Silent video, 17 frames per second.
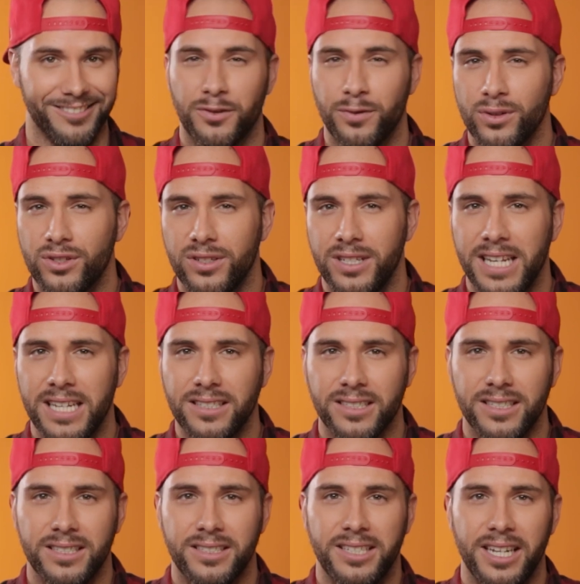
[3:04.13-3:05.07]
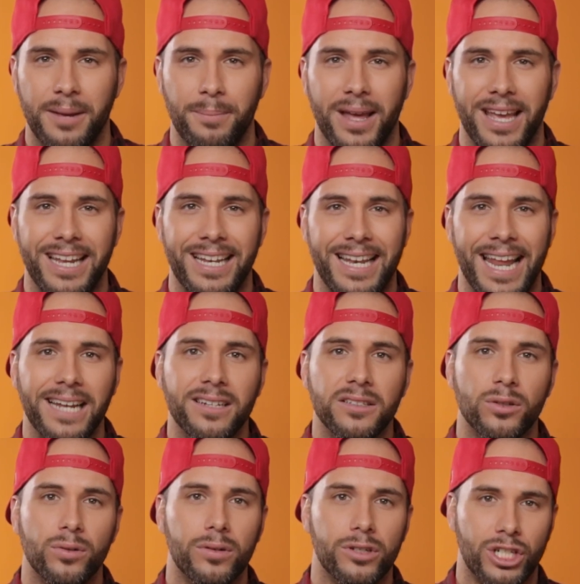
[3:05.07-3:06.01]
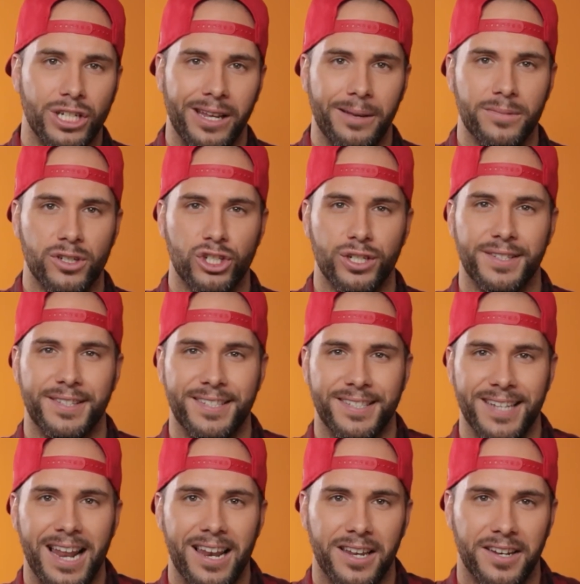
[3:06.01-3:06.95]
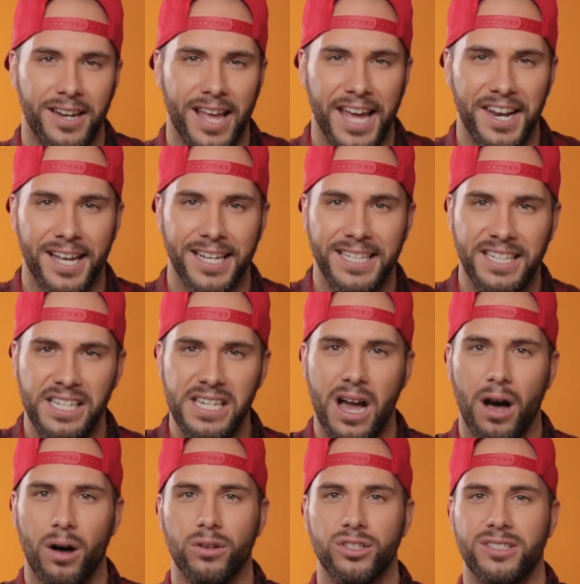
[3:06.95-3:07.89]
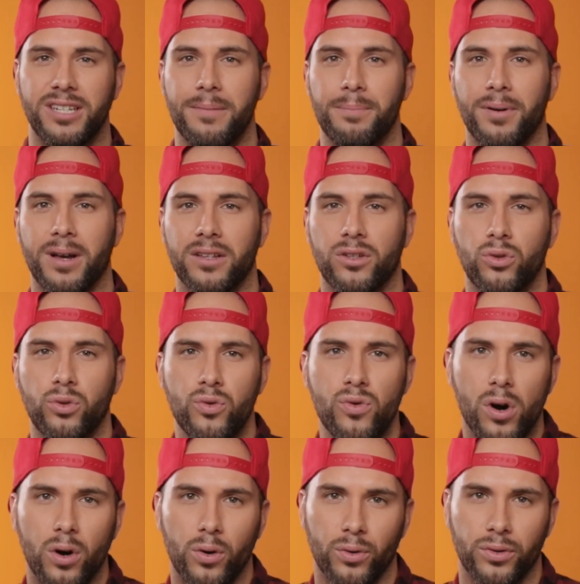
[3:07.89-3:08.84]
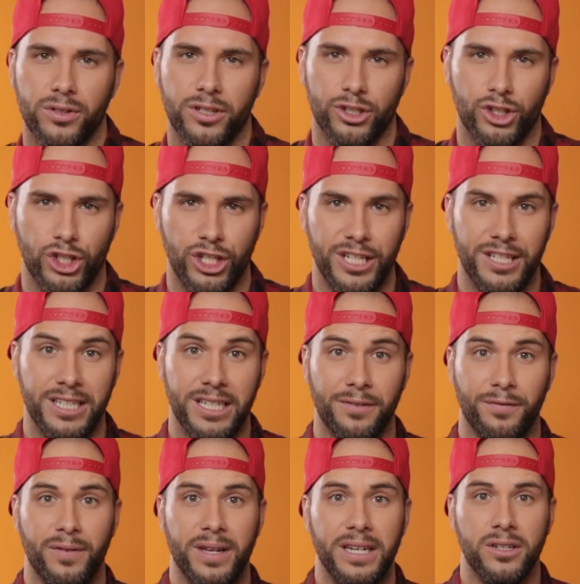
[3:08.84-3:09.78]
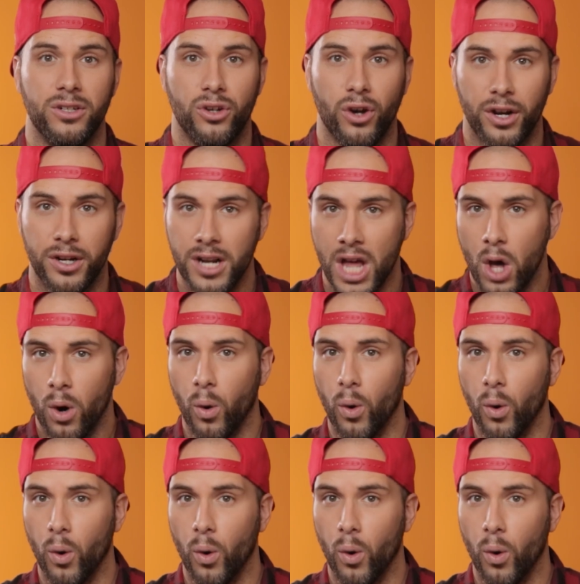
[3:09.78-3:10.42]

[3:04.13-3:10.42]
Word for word: Das funktioniert, indem elektrochemische Zellen Energie aus Temperaturunterschieden gewinnen können